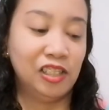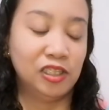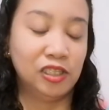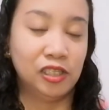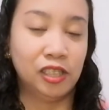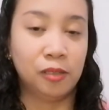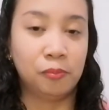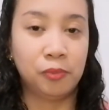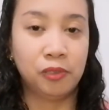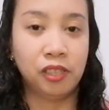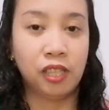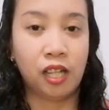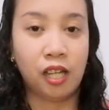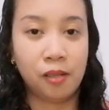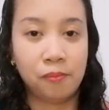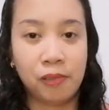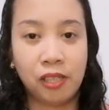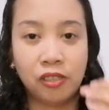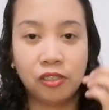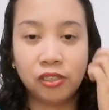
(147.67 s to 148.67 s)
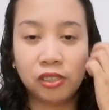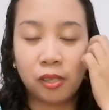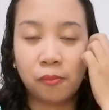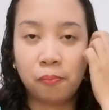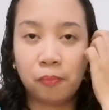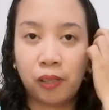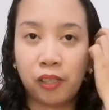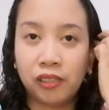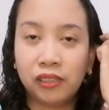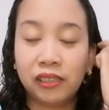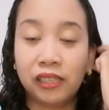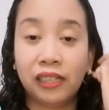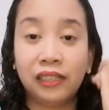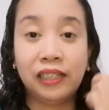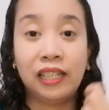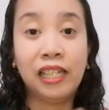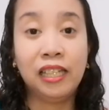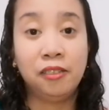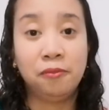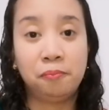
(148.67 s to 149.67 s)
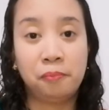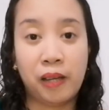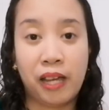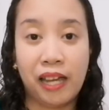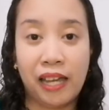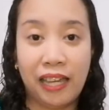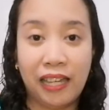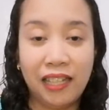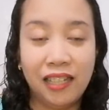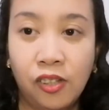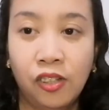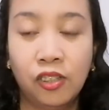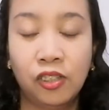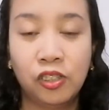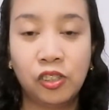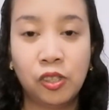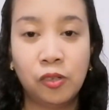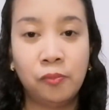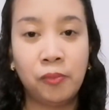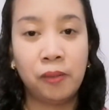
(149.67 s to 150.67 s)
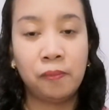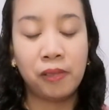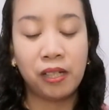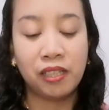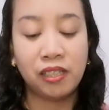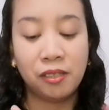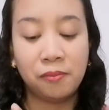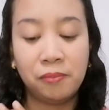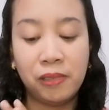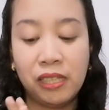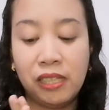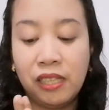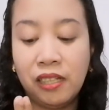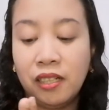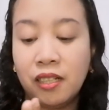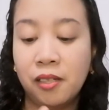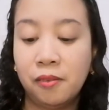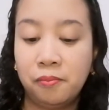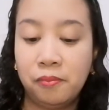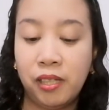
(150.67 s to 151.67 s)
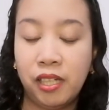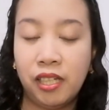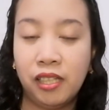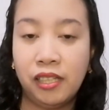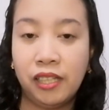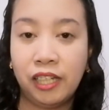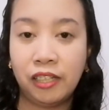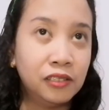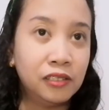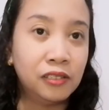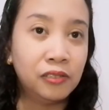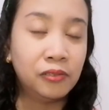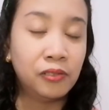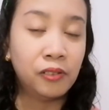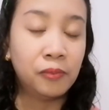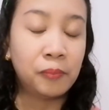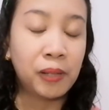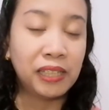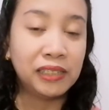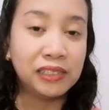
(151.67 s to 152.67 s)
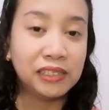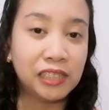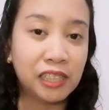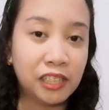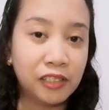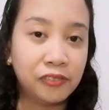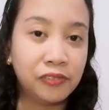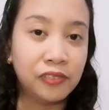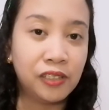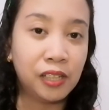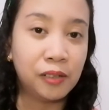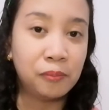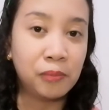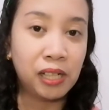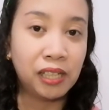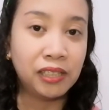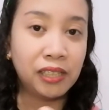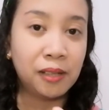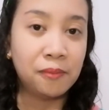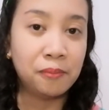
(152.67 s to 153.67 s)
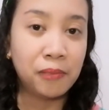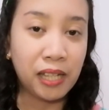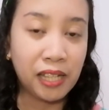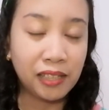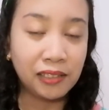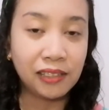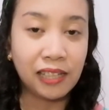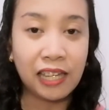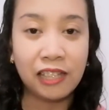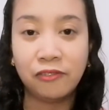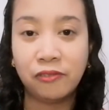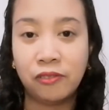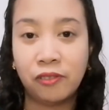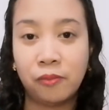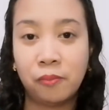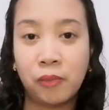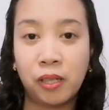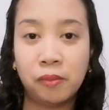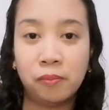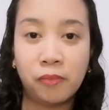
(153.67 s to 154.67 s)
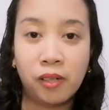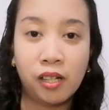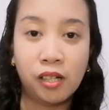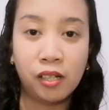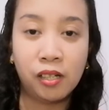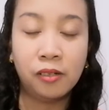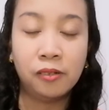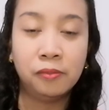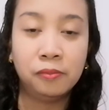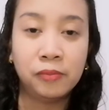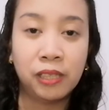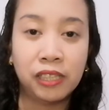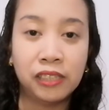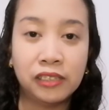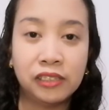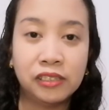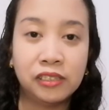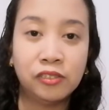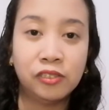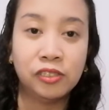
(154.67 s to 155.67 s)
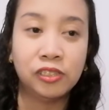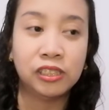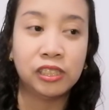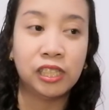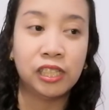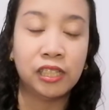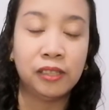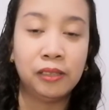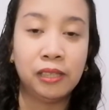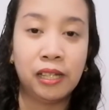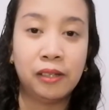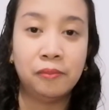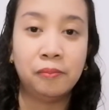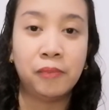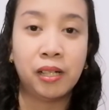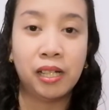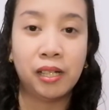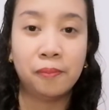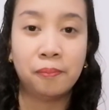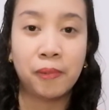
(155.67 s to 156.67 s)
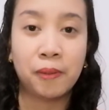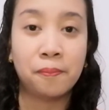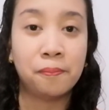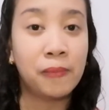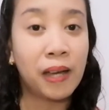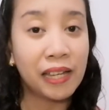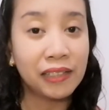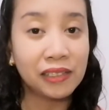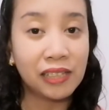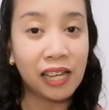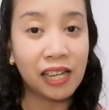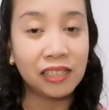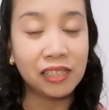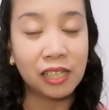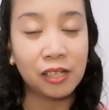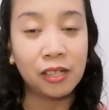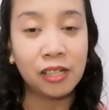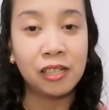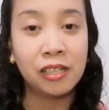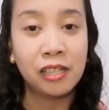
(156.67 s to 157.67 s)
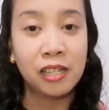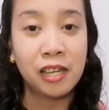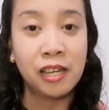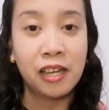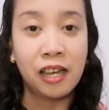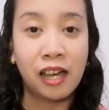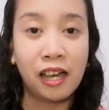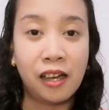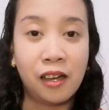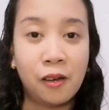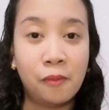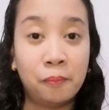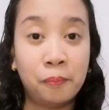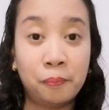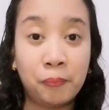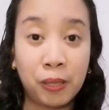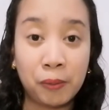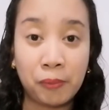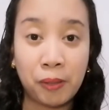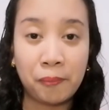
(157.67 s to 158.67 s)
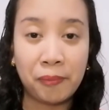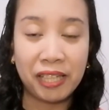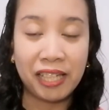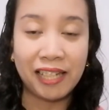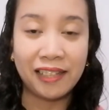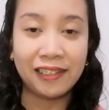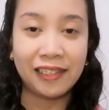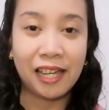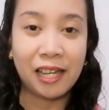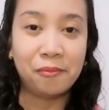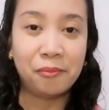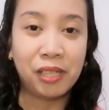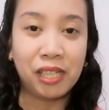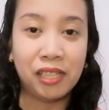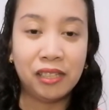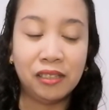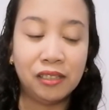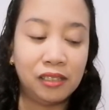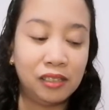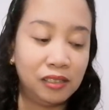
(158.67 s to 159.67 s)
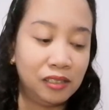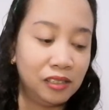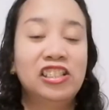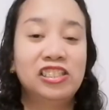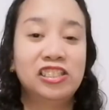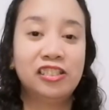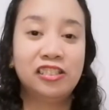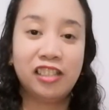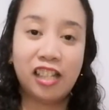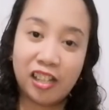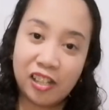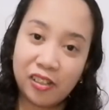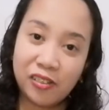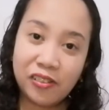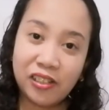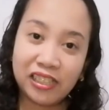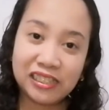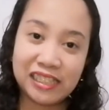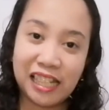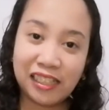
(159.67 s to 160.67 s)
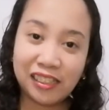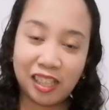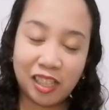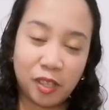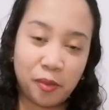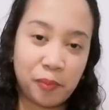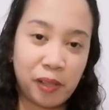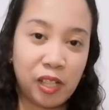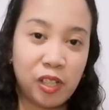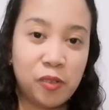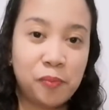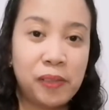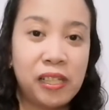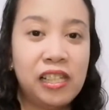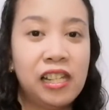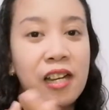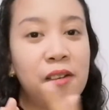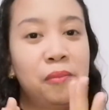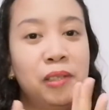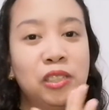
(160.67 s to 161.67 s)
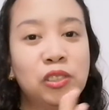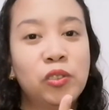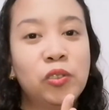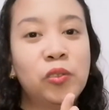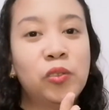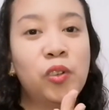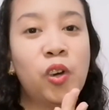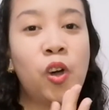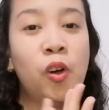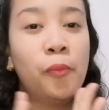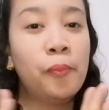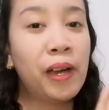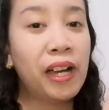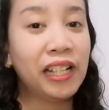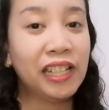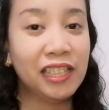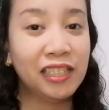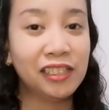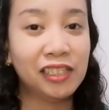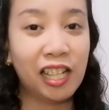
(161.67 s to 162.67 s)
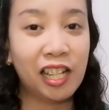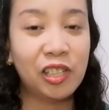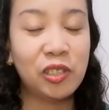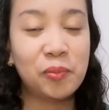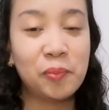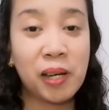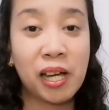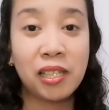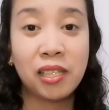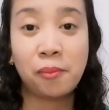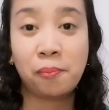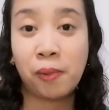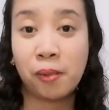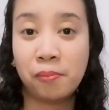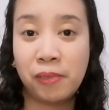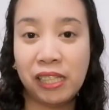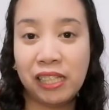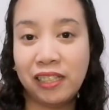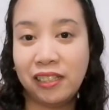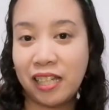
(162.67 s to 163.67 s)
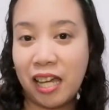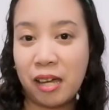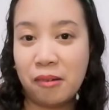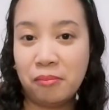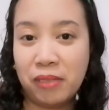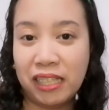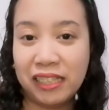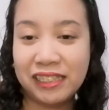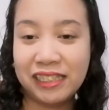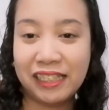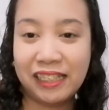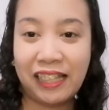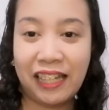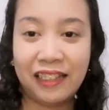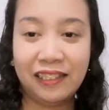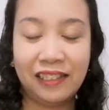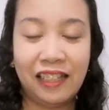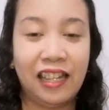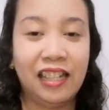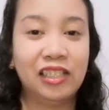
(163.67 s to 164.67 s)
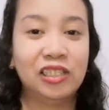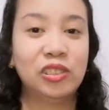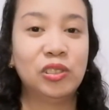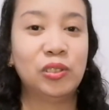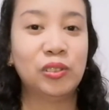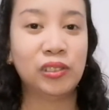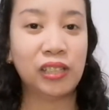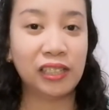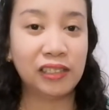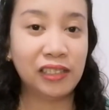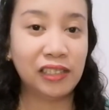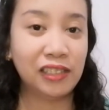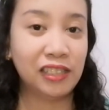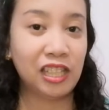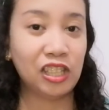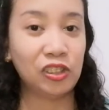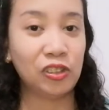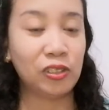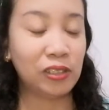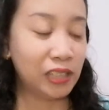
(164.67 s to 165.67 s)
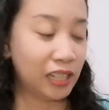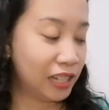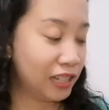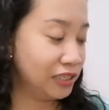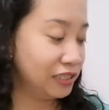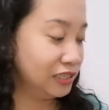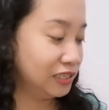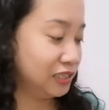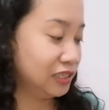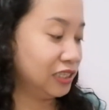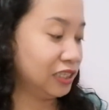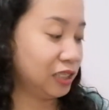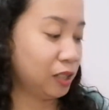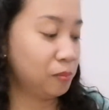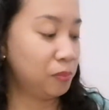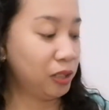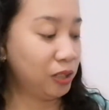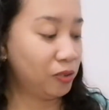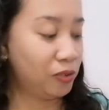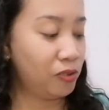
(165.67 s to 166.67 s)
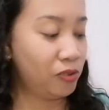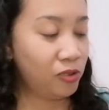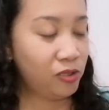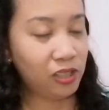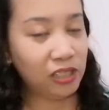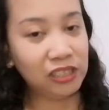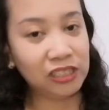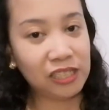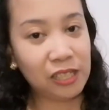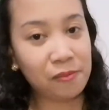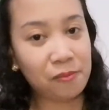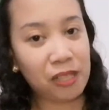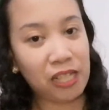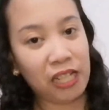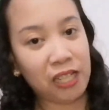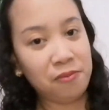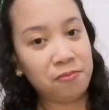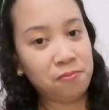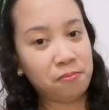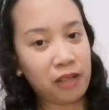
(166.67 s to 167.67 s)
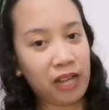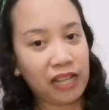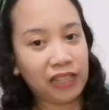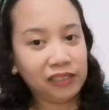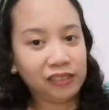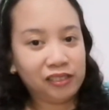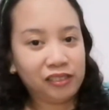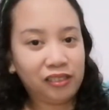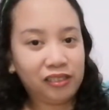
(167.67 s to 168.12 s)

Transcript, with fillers: So nagpunta kami doon sa part ng Igbay. So may mga nabili kami like for myself na mga damit and for my mom at doon sa ilang mga pambata na uh, pagbibigyan namin So now, excited na ba kayong malaman kung or makita yung mga napamili namin sa Taytay. So, nandito na sa tabi ko, isang malaking bag.